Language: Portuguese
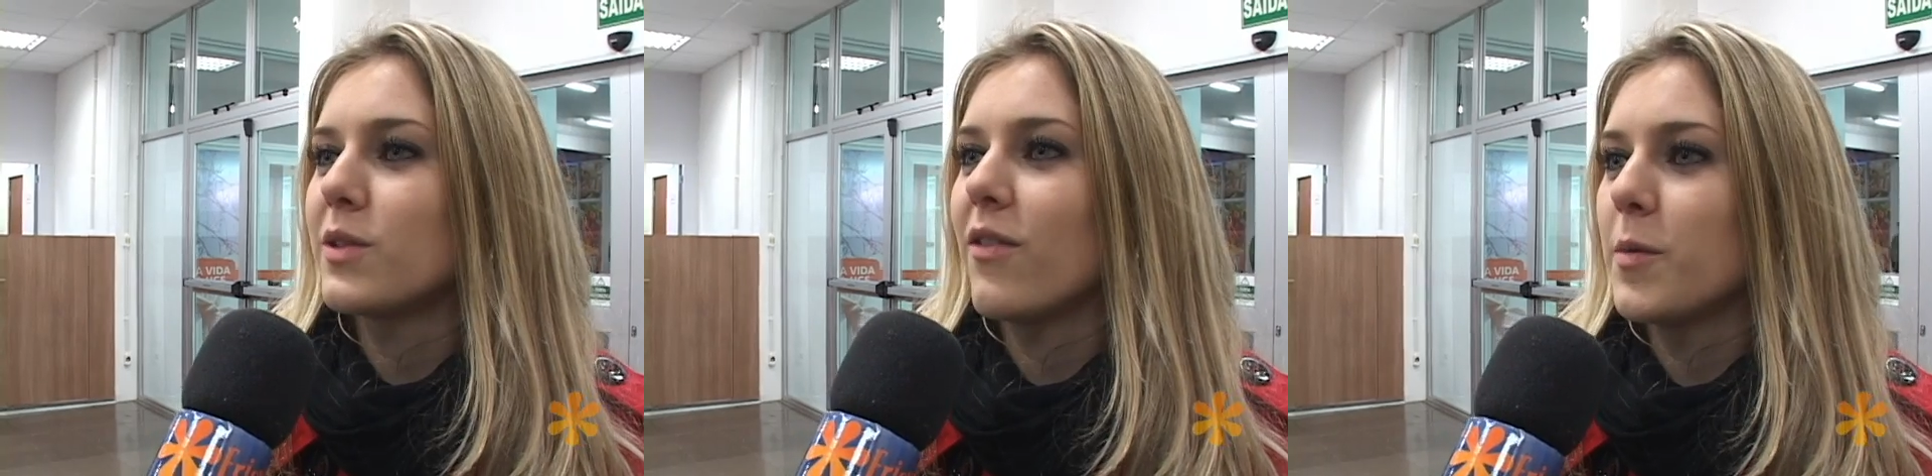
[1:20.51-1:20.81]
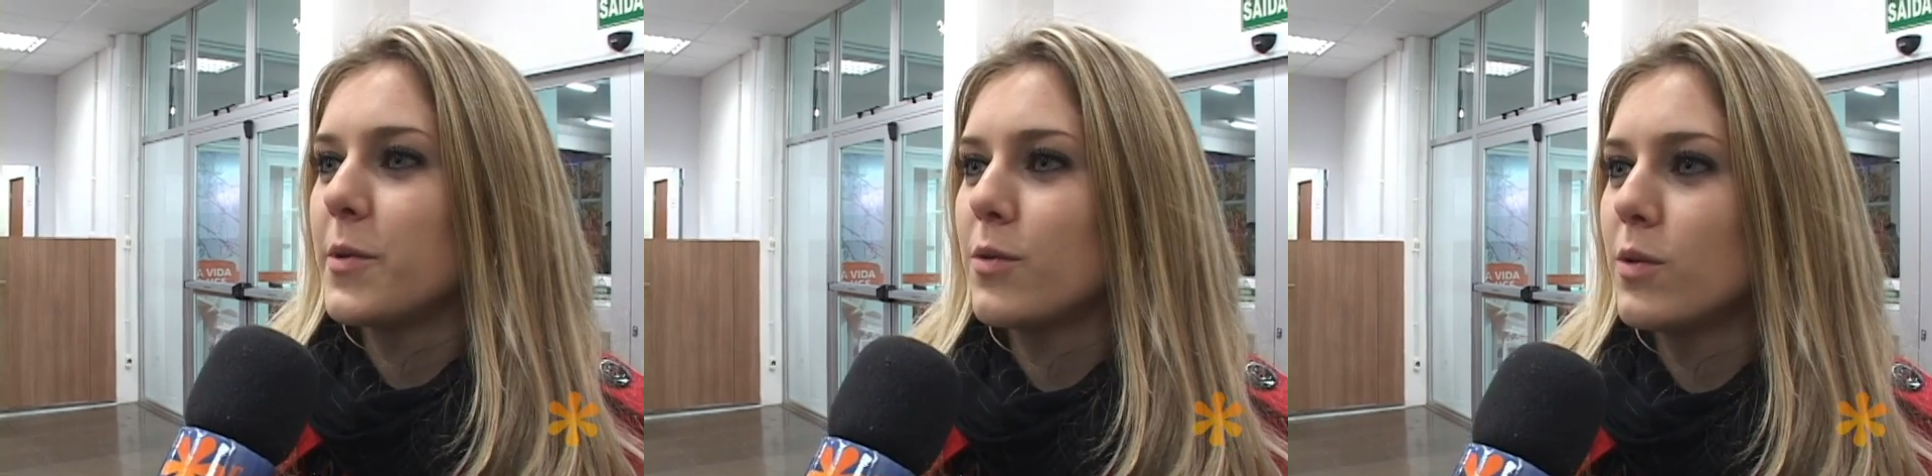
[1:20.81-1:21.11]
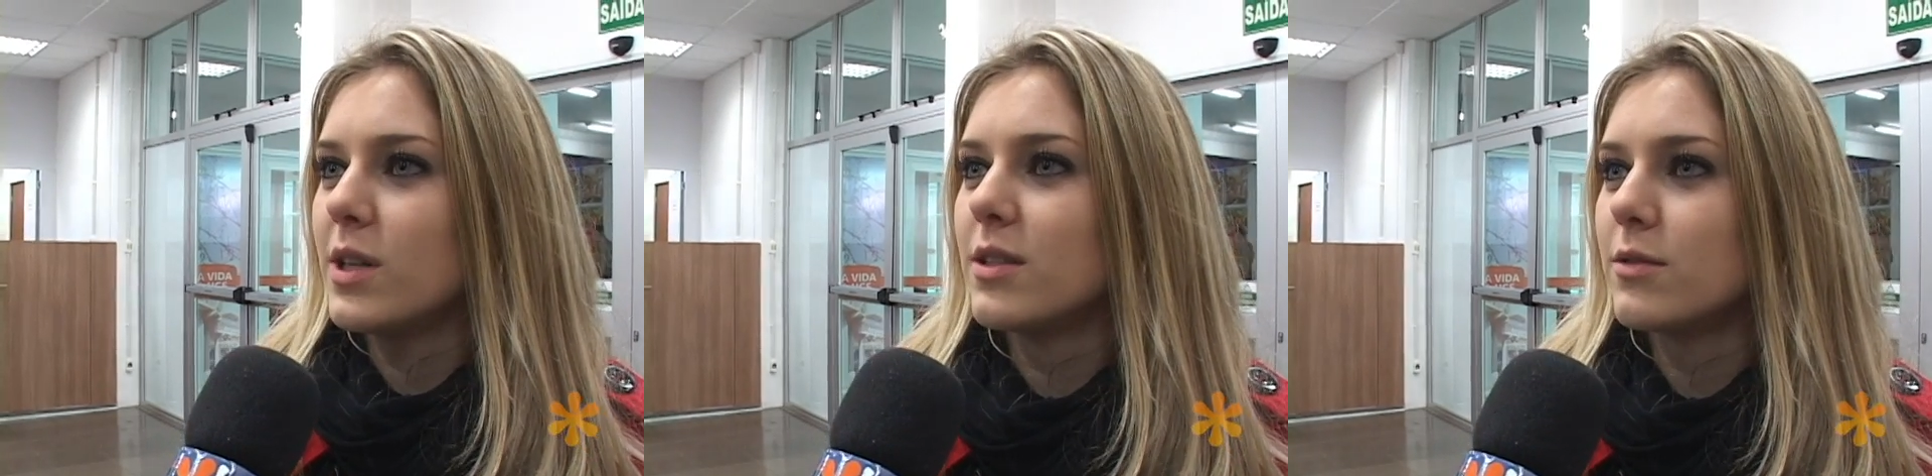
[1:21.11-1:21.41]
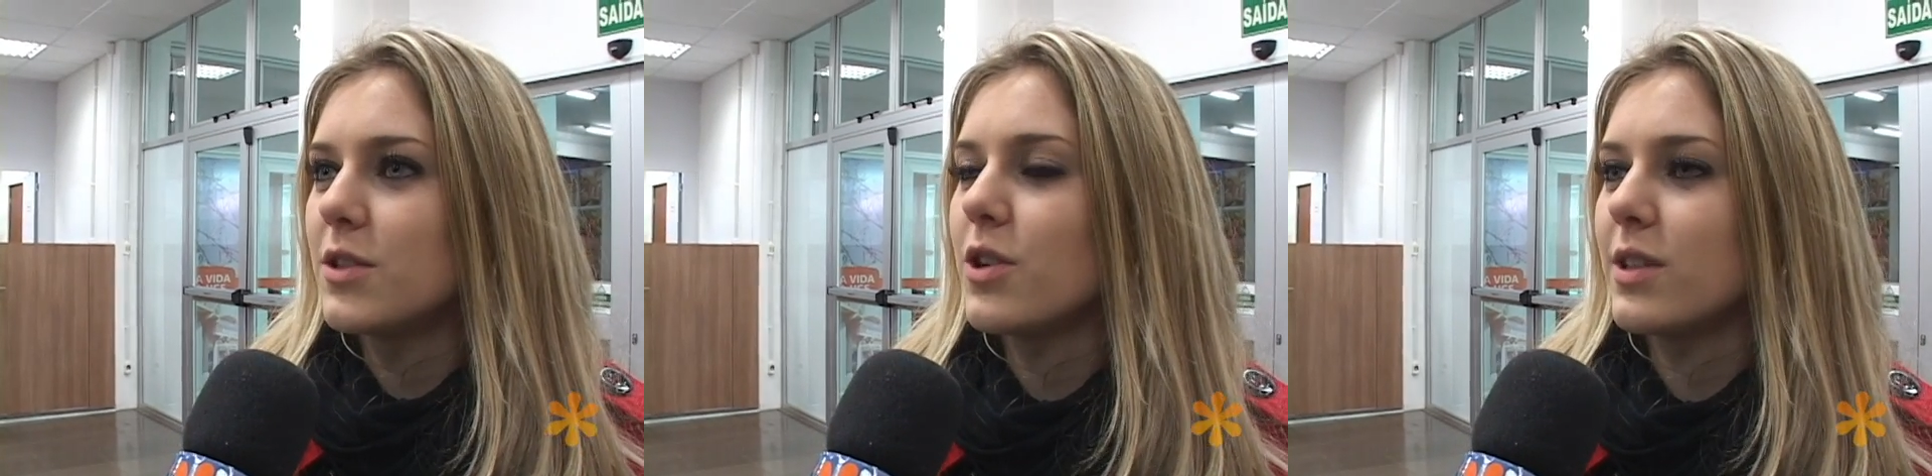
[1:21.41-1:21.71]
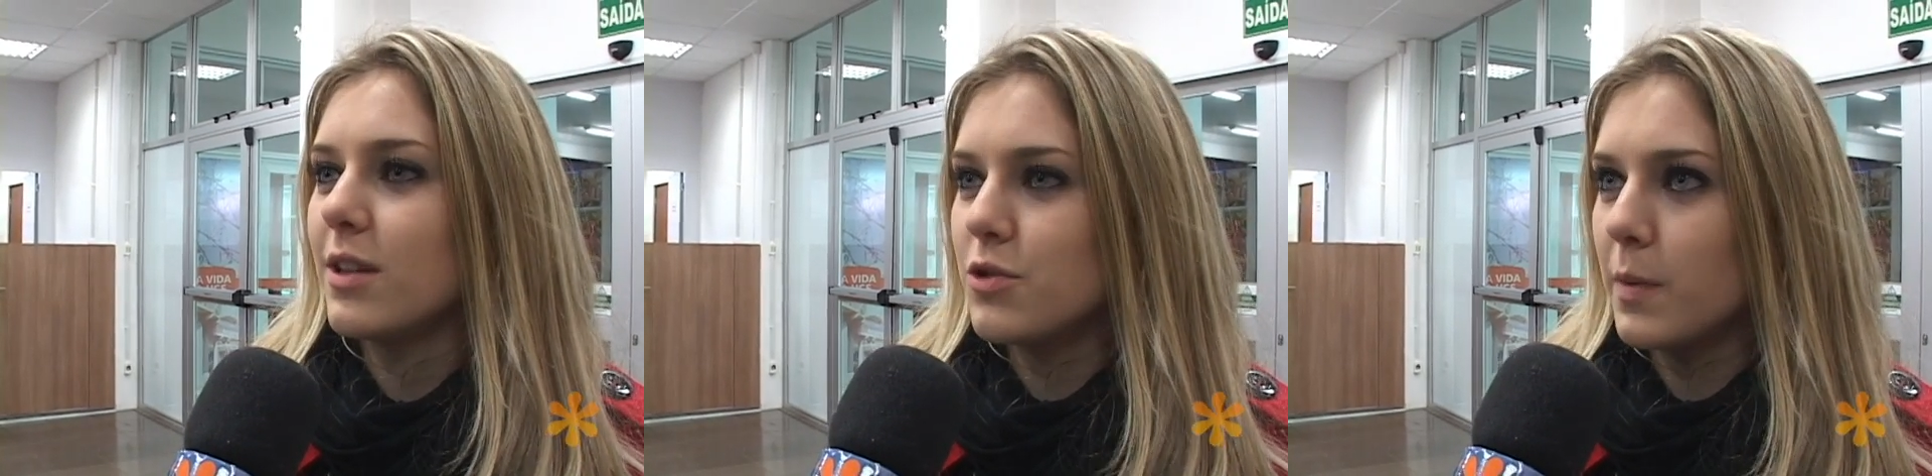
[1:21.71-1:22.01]
estava procurando, achei
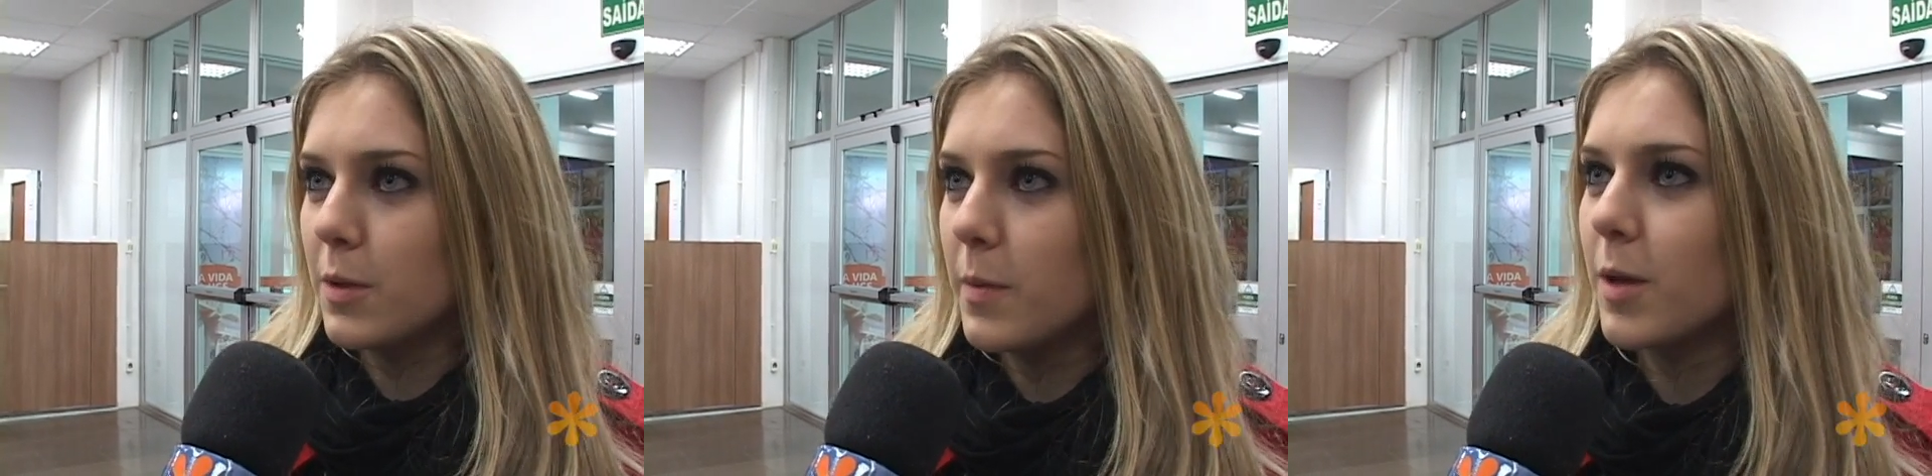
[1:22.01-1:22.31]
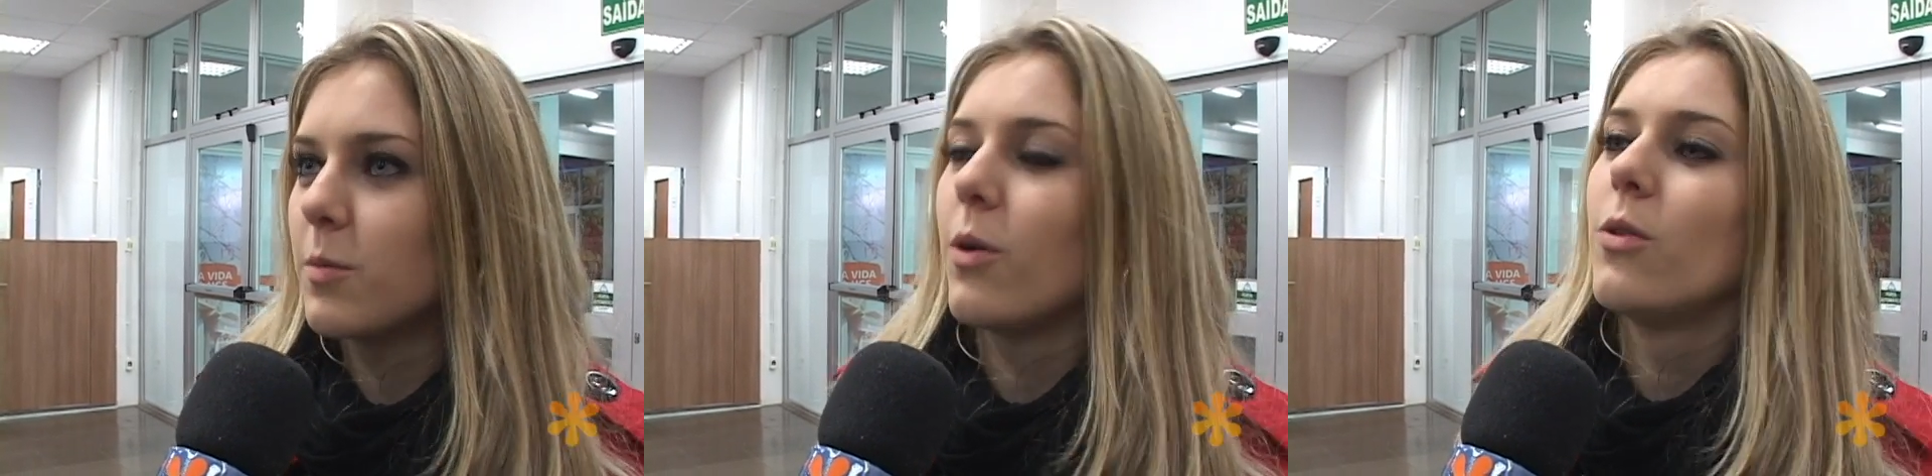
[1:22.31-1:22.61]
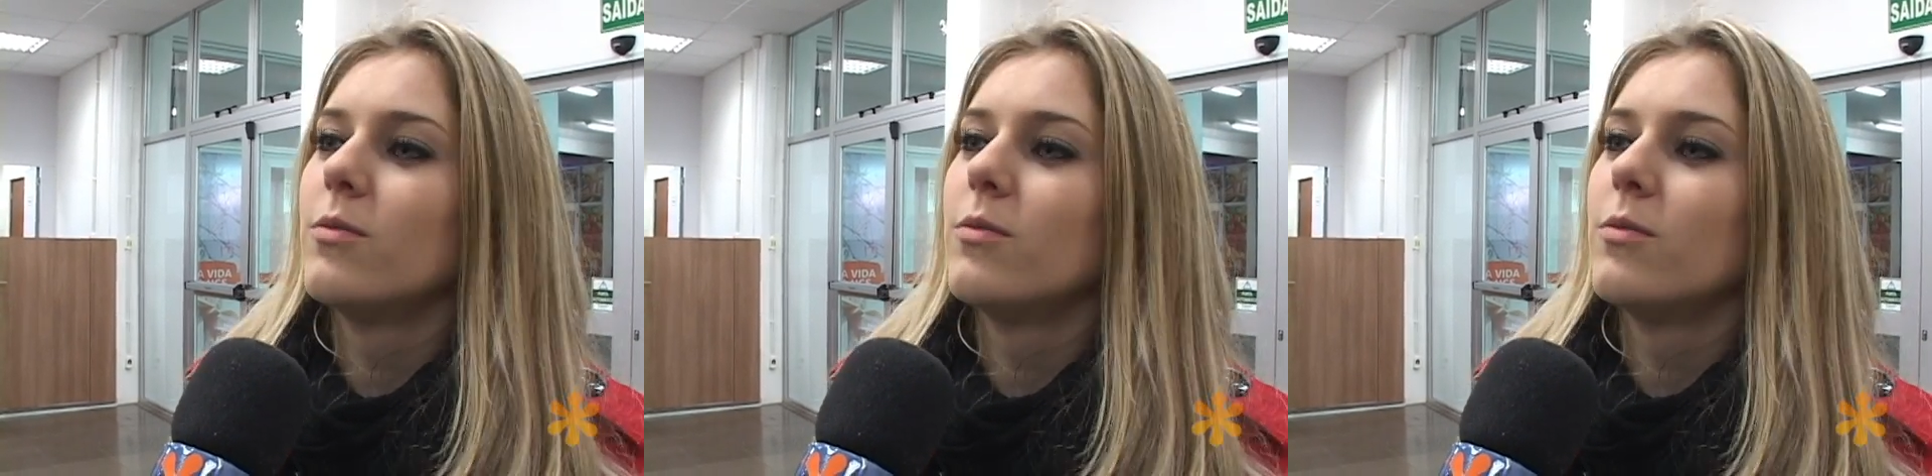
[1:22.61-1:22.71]
atendimento bem bom.